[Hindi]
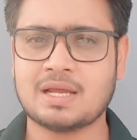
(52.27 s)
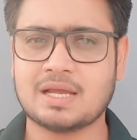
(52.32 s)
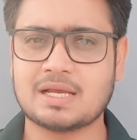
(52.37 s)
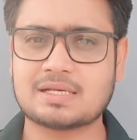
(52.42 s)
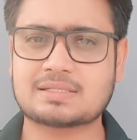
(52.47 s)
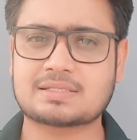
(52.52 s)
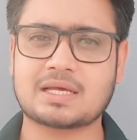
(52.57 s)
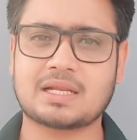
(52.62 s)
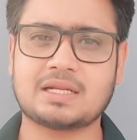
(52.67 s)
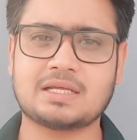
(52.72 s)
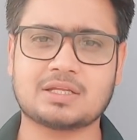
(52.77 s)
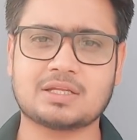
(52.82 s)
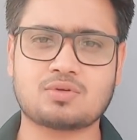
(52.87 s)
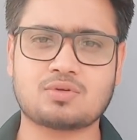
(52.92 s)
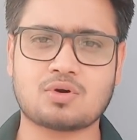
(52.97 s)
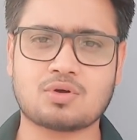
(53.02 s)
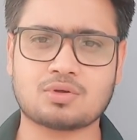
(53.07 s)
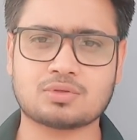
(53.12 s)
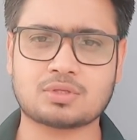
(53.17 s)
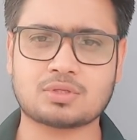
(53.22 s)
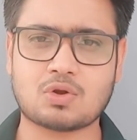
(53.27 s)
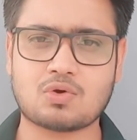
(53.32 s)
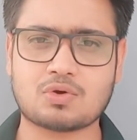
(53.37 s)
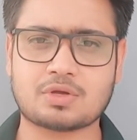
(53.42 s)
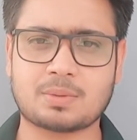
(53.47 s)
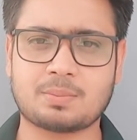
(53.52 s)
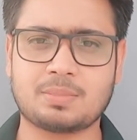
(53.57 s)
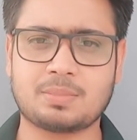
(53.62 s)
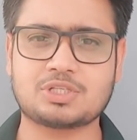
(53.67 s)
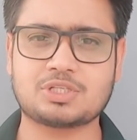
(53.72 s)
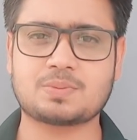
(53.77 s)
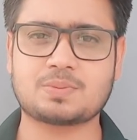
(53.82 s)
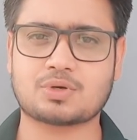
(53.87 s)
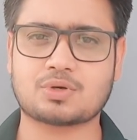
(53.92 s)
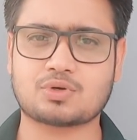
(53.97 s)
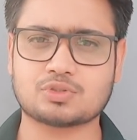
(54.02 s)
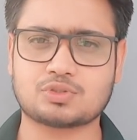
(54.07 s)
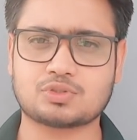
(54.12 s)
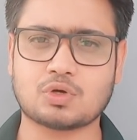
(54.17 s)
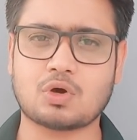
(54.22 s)
इसके लिए दोनों दलों के बीच में
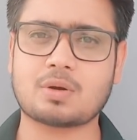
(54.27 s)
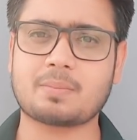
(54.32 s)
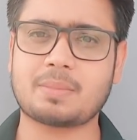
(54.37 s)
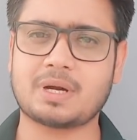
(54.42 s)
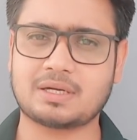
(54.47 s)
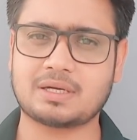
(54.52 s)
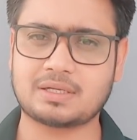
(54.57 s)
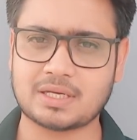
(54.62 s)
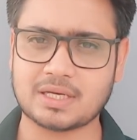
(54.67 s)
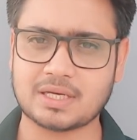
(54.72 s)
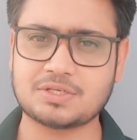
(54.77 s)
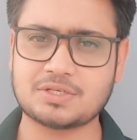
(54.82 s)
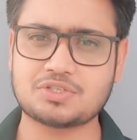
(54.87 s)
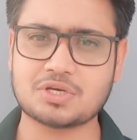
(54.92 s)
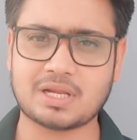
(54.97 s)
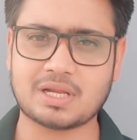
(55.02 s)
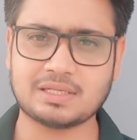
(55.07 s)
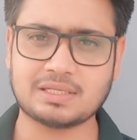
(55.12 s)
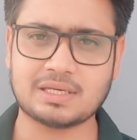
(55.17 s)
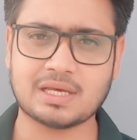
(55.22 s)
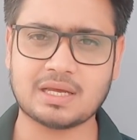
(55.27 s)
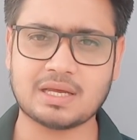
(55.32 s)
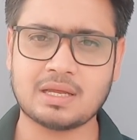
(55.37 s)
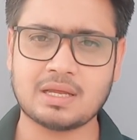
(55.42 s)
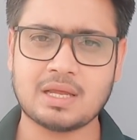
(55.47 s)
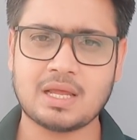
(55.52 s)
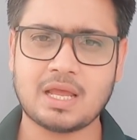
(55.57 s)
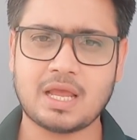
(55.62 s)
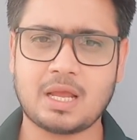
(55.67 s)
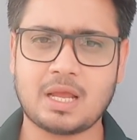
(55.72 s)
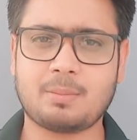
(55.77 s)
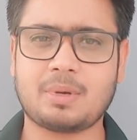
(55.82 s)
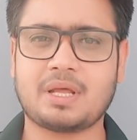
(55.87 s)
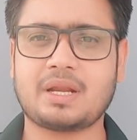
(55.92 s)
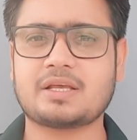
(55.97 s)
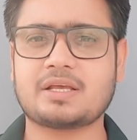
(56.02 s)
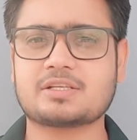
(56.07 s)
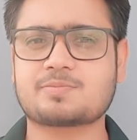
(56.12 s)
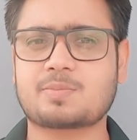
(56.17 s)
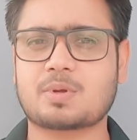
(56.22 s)
कुछ और बैठकें की जानी है
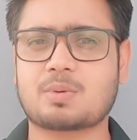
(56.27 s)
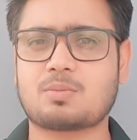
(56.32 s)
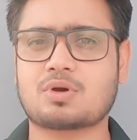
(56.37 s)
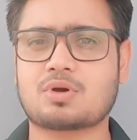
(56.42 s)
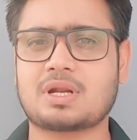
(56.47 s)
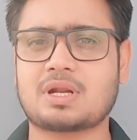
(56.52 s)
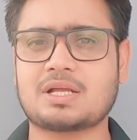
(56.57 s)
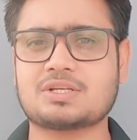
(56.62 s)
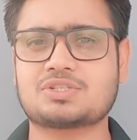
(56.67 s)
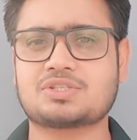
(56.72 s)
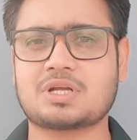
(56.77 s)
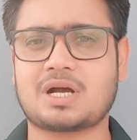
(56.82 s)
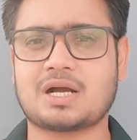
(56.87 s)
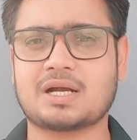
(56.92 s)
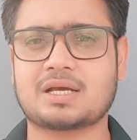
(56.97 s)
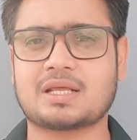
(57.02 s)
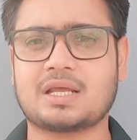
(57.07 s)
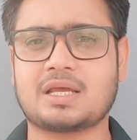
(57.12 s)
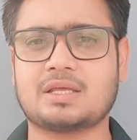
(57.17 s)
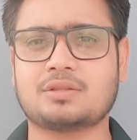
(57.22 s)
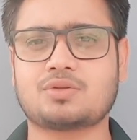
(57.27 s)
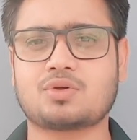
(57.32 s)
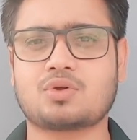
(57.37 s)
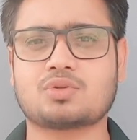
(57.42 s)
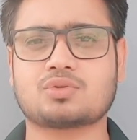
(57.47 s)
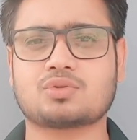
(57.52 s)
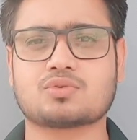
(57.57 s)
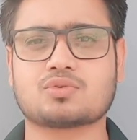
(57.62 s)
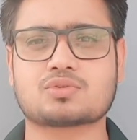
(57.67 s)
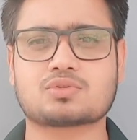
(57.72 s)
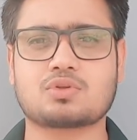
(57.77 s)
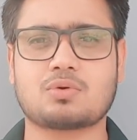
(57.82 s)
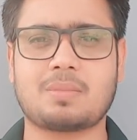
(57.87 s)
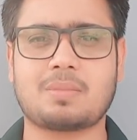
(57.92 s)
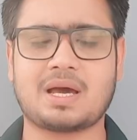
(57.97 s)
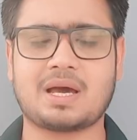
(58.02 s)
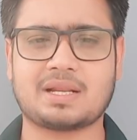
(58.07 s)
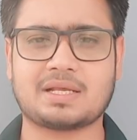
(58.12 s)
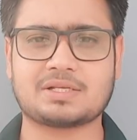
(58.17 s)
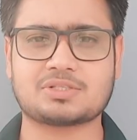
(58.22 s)
एमएनएस प्रमुख राज ठाकरे इन दोनों दोस्तों
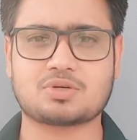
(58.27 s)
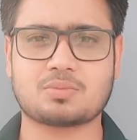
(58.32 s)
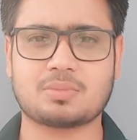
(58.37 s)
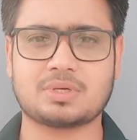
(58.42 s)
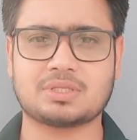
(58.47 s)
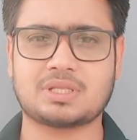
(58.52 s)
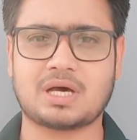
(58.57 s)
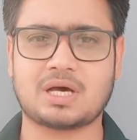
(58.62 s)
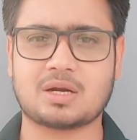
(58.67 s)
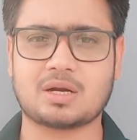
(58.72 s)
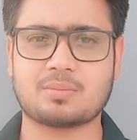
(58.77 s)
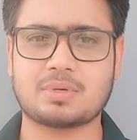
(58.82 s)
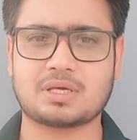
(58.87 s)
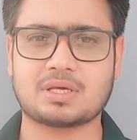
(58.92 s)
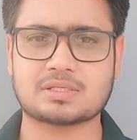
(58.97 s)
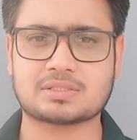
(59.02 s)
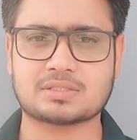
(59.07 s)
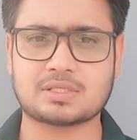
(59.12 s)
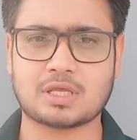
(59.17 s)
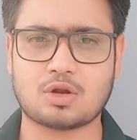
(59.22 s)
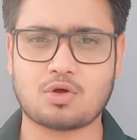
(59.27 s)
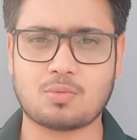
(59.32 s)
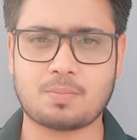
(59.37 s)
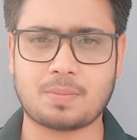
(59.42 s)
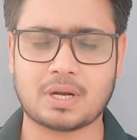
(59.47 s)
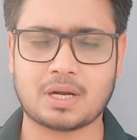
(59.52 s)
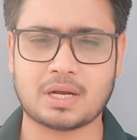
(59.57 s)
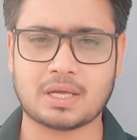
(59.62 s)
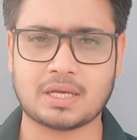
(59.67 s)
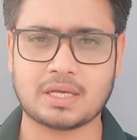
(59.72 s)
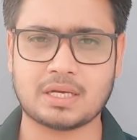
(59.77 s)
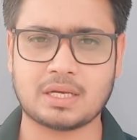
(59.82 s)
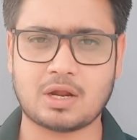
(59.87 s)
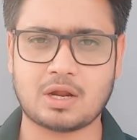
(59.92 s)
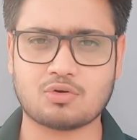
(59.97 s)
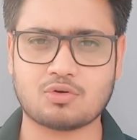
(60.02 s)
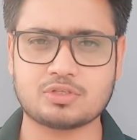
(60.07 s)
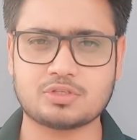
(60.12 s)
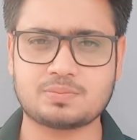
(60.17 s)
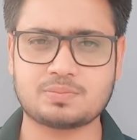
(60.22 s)
महाराष्ट्र में धार्मिक स्थलों पर लगे
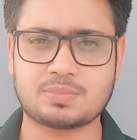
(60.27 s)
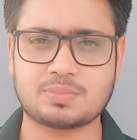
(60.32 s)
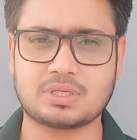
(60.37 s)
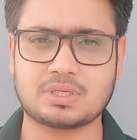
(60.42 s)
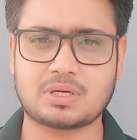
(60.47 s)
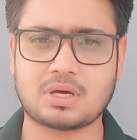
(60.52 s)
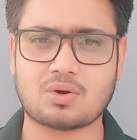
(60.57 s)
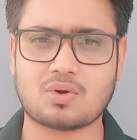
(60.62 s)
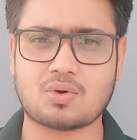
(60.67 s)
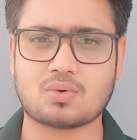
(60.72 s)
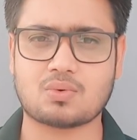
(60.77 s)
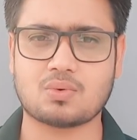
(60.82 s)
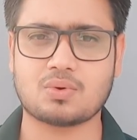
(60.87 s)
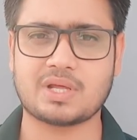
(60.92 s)
लाउड स्पीकरों को